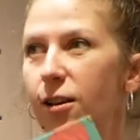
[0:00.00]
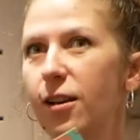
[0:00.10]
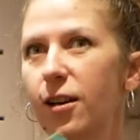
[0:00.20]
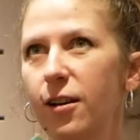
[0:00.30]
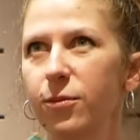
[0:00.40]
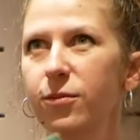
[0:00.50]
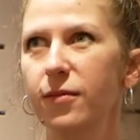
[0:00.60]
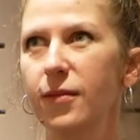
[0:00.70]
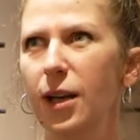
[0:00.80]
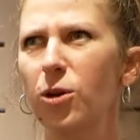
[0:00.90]

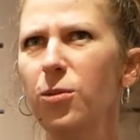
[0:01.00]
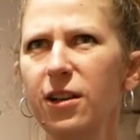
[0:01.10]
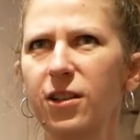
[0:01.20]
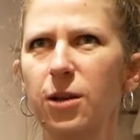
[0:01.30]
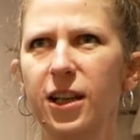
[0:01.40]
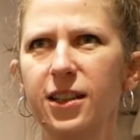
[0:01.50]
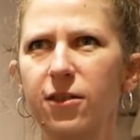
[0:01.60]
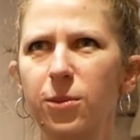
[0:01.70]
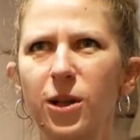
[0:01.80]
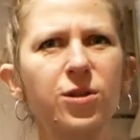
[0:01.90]
ne prend pas un vrai parti,
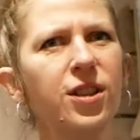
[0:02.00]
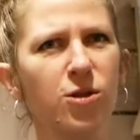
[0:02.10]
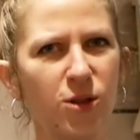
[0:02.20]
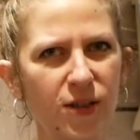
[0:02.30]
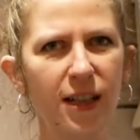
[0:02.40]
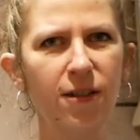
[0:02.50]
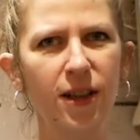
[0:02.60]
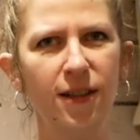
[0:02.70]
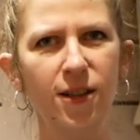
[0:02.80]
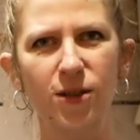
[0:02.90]
elle ne va pas vous dire je sais la
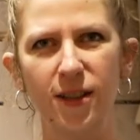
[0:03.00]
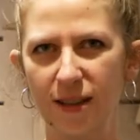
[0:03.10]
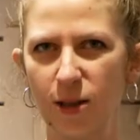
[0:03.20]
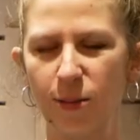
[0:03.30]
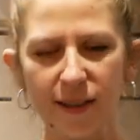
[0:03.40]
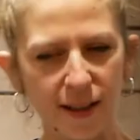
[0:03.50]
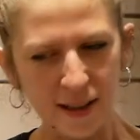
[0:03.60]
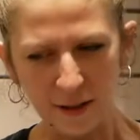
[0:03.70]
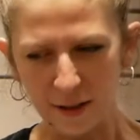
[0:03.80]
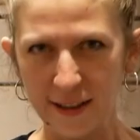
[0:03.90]
vérité, je sais ce qui se passe, elle
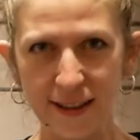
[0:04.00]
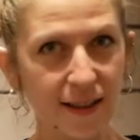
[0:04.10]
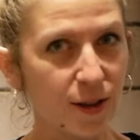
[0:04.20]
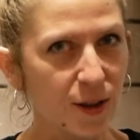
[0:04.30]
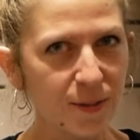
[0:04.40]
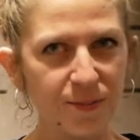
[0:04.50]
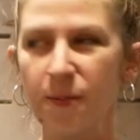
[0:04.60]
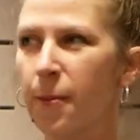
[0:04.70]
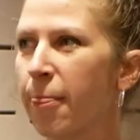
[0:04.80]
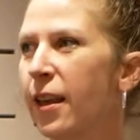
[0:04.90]
se questionne
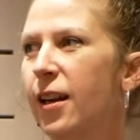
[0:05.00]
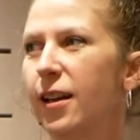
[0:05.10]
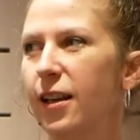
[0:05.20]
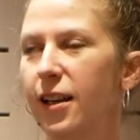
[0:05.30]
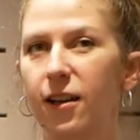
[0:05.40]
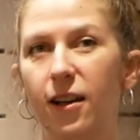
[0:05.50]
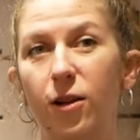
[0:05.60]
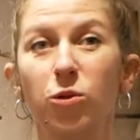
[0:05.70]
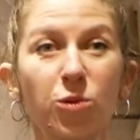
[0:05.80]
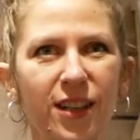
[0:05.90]
et elle
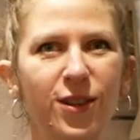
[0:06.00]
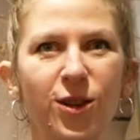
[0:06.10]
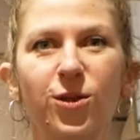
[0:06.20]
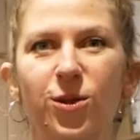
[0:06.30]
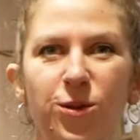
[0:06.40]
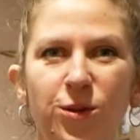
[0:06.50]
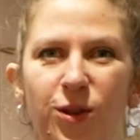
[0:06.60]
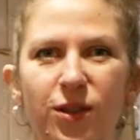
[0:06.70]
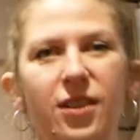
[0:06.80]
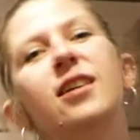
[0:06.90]
nous questionne, nous,
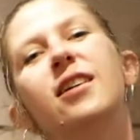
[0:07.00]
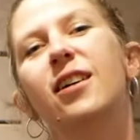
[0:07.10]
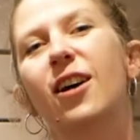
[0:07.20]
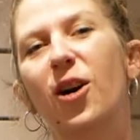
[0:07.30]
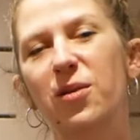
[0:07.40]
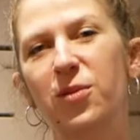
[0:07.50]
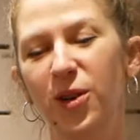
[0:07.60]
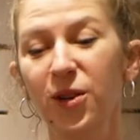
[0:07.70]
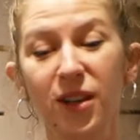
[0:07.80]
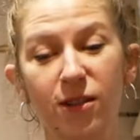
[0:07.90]
en même
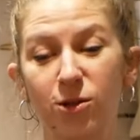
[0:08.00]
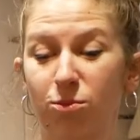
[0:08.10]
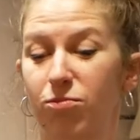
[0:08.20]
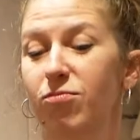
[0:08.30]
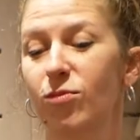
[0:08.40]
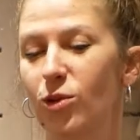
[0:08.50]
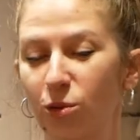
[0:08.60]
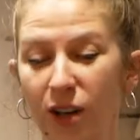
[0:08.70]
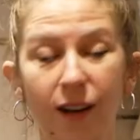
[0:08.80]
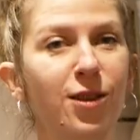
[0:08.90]
temps, et je,
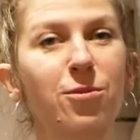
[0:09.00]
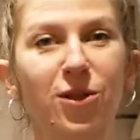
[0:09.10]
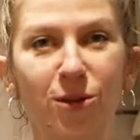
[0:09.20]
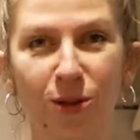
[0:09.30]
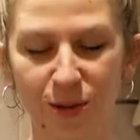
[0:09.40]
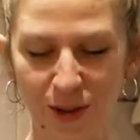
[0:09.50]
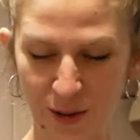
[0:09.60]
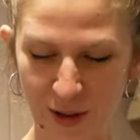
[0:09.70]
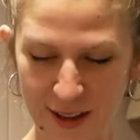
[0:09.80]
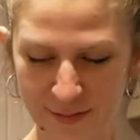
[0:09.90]
trouve ça assez passionnant, en
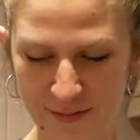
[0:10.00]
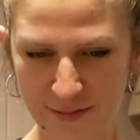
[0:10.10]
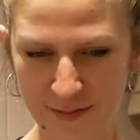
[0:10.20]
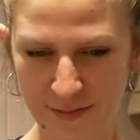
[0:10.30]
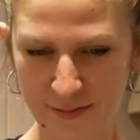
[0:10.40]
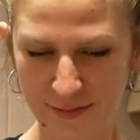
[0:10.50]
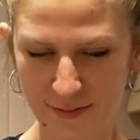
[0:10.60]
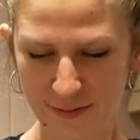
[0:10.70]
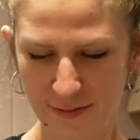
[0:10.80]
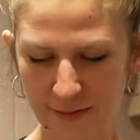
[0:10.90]
fait.
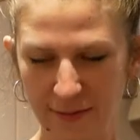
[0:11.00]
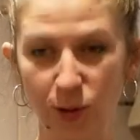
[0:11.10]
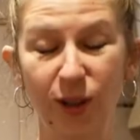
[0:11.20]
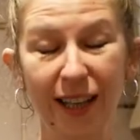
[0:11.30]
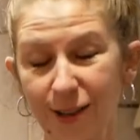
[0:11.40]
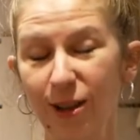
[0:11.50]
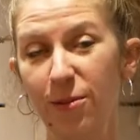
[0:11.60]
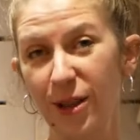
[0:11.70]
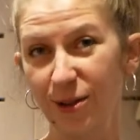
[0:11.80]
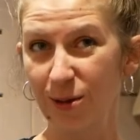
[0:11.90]
Donc, qu'est-ce que la
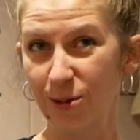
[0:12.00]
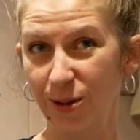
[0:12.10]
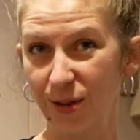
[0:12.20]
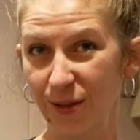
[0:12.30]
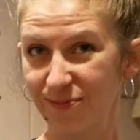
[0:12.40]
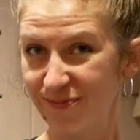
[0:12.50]
passion amoureuse